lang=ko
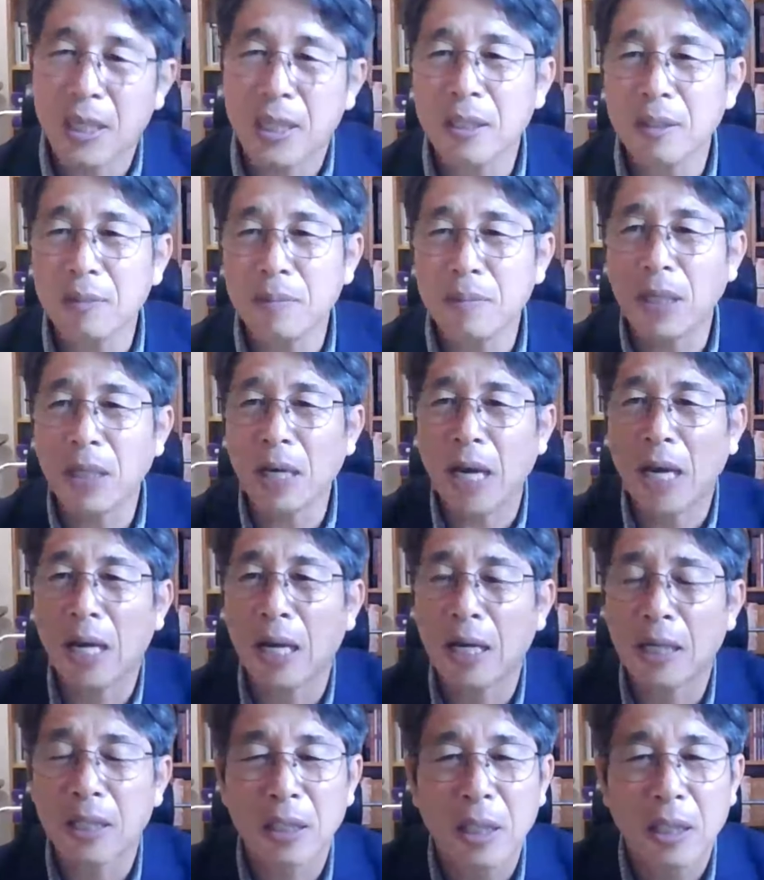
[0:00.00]
이게
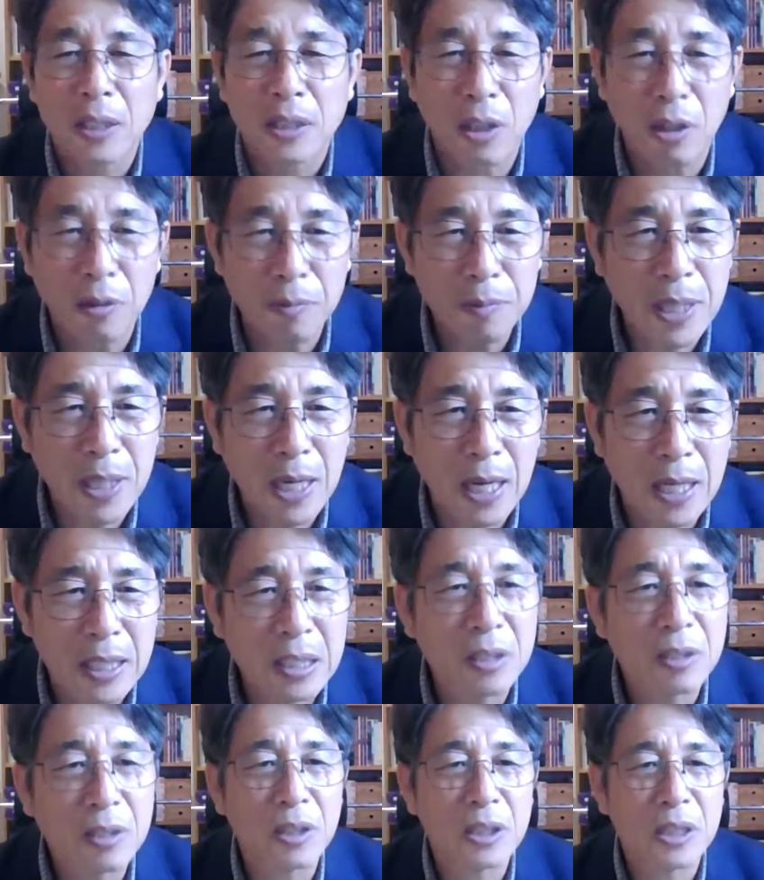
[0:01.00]
흠이나
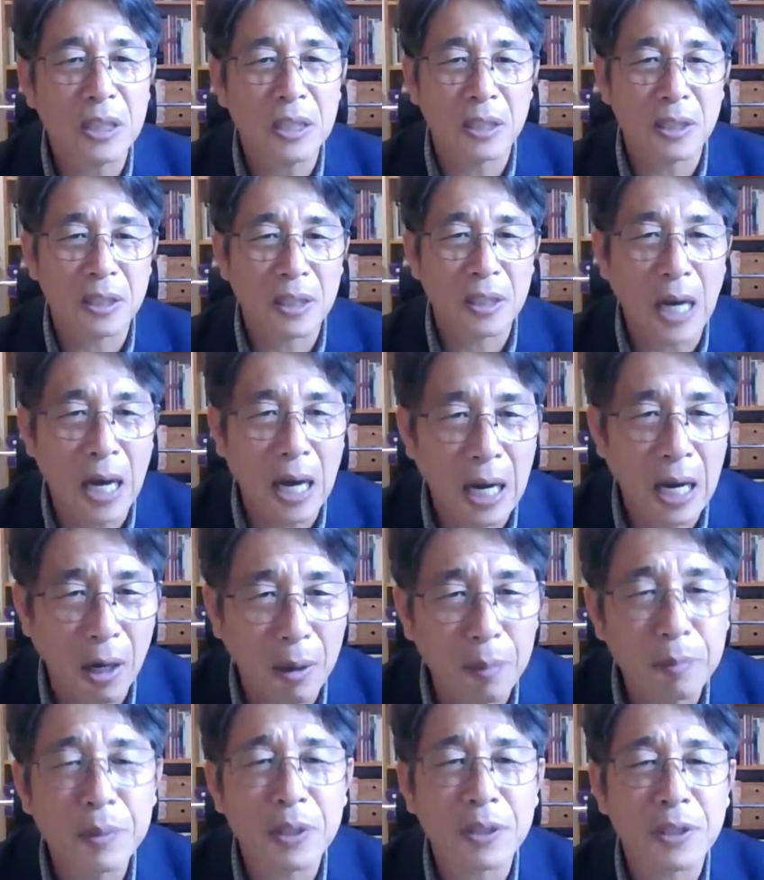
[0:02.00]
점이나 이런 것이
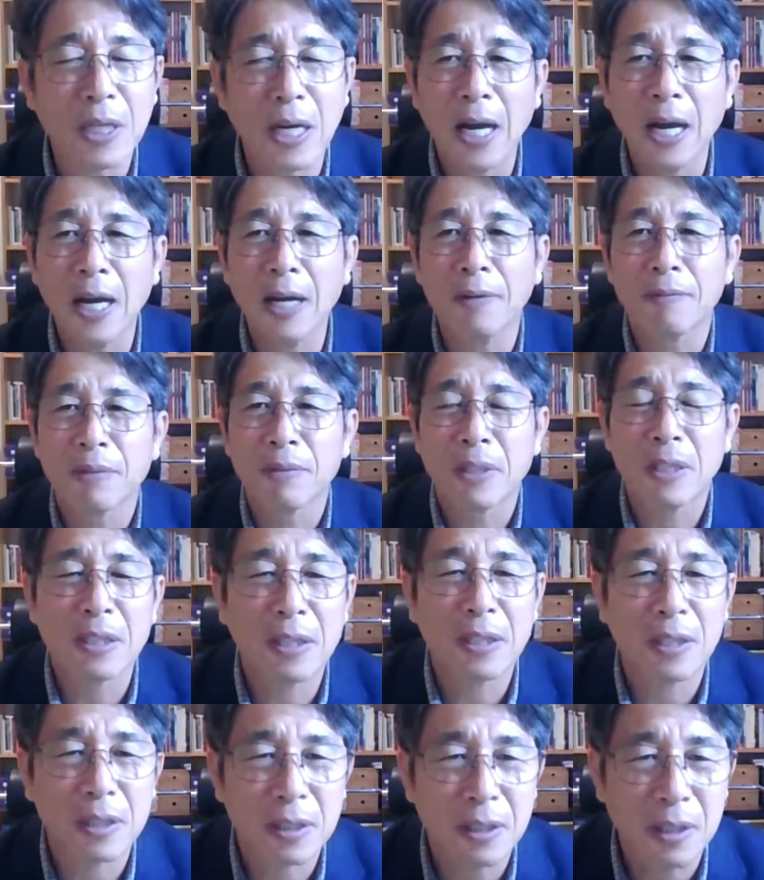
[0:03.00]
있는가 없는가
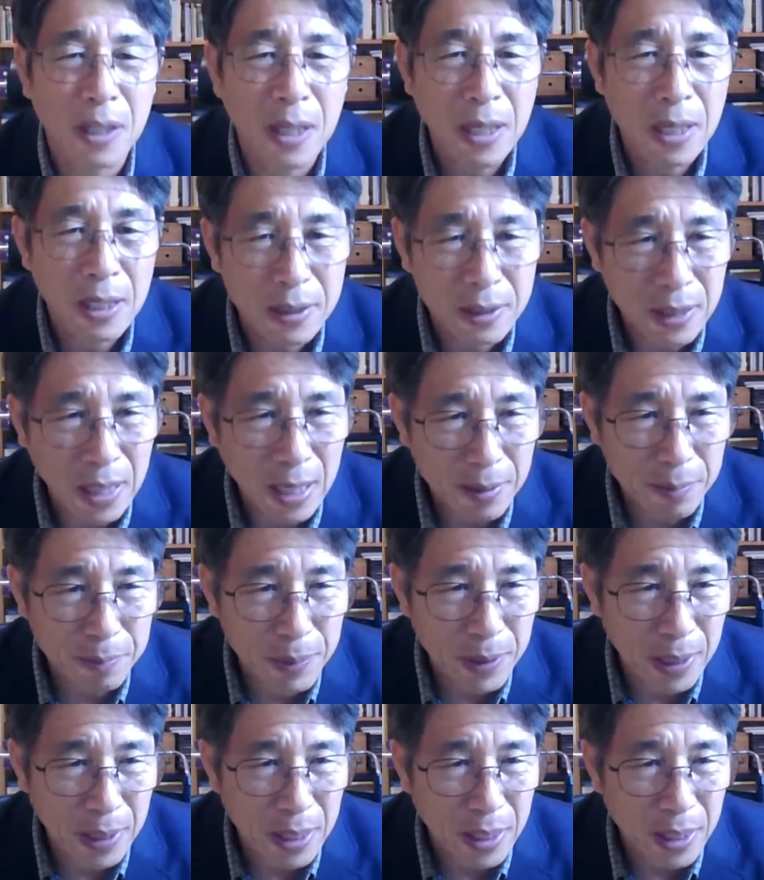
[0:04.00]
이런 것을
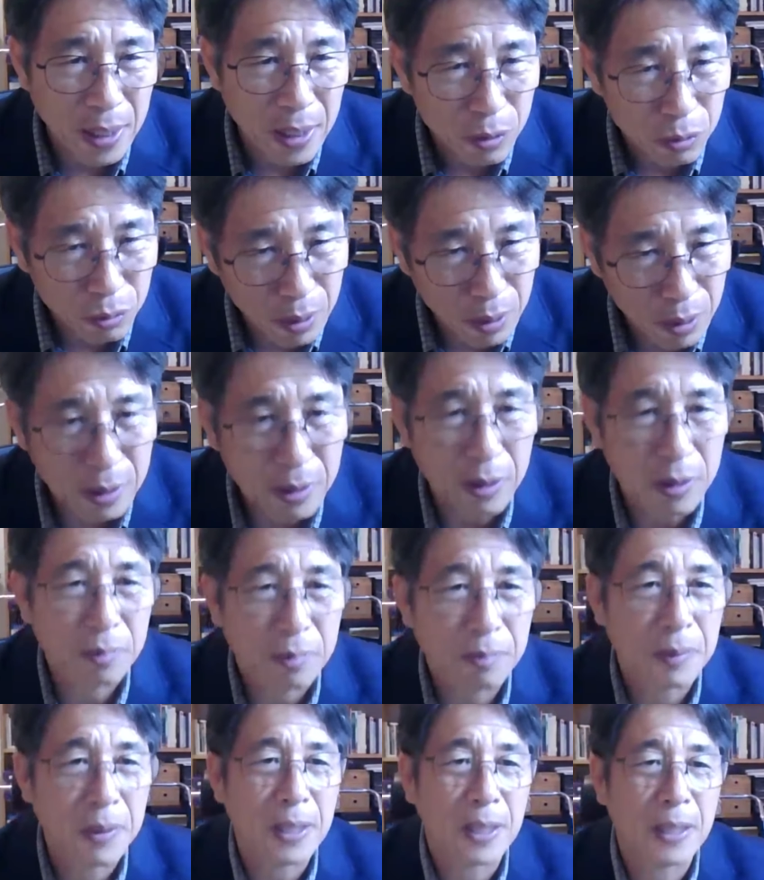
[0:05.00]
살피게
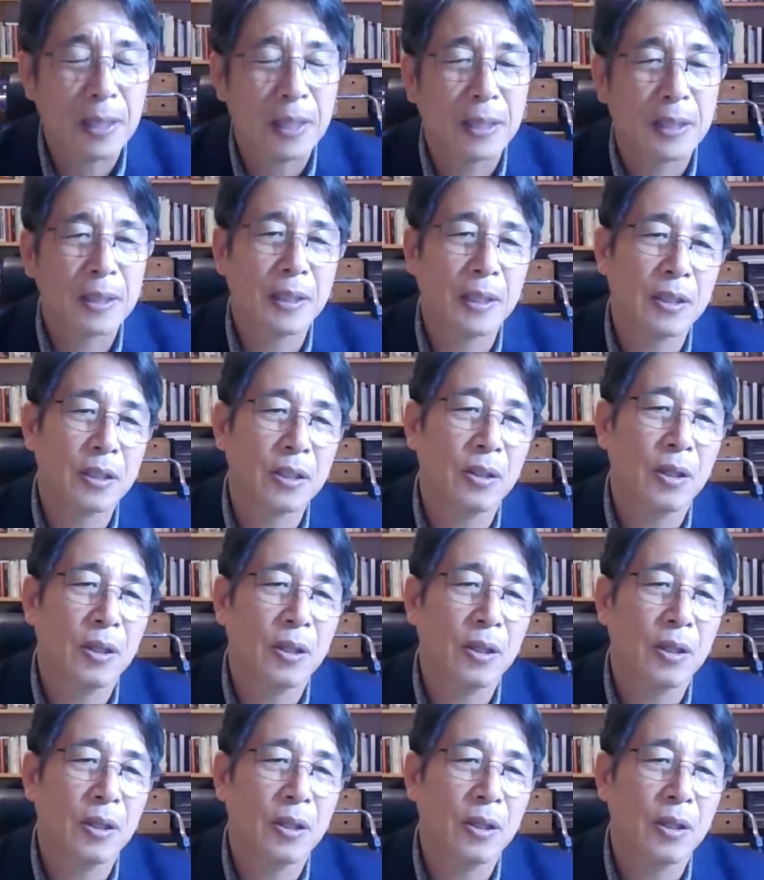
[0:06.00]
되는 것입니다.